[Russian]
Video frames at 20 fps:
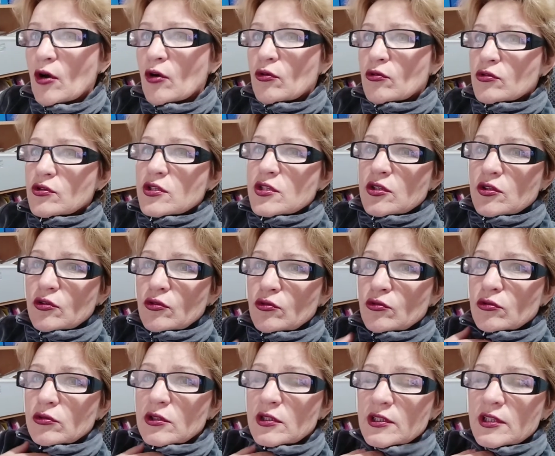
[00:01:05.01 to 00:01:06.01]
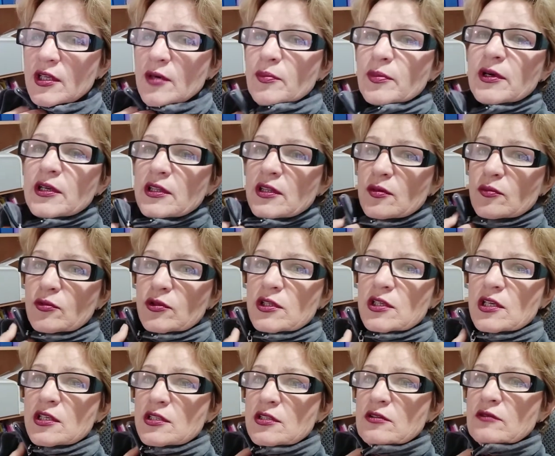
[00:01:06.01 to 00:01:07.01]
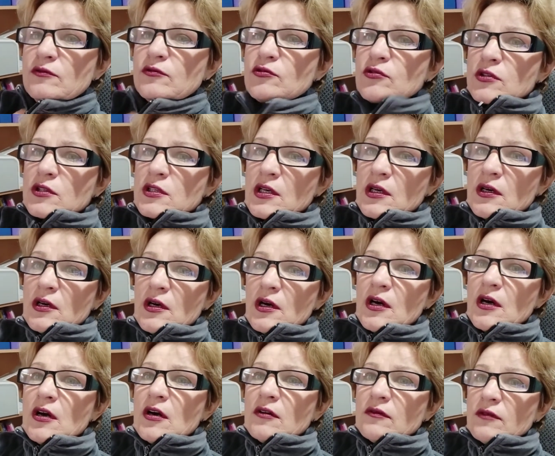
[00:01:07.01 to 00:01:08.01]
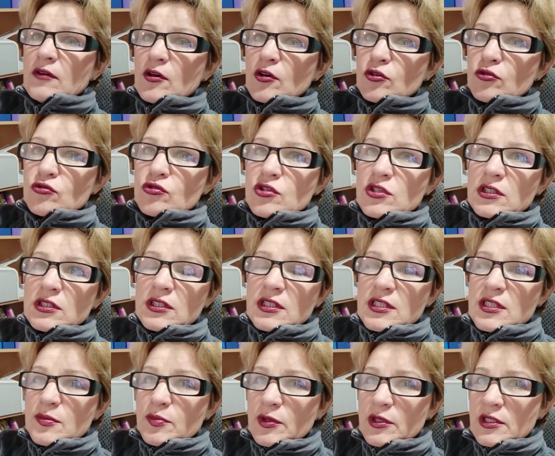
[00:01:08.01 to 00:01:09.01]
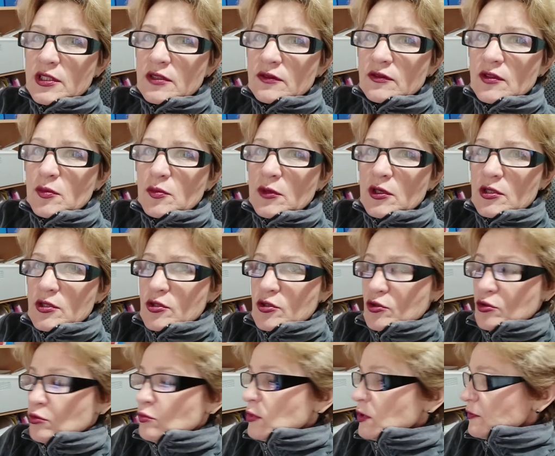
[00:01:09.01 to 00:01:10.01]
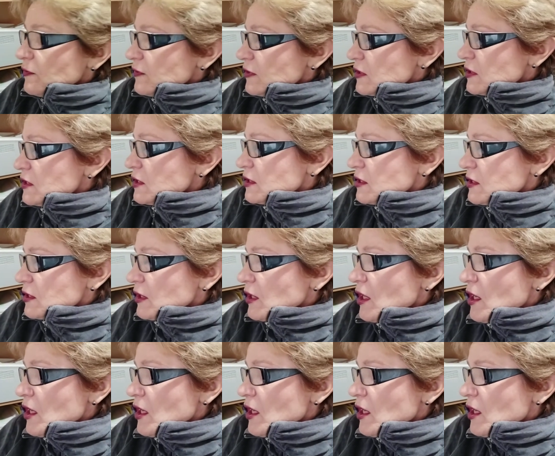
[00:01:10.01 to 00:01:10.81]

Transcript: Очень холодно, поэтому я сегодня вооружилась спортивным костюмом, видите,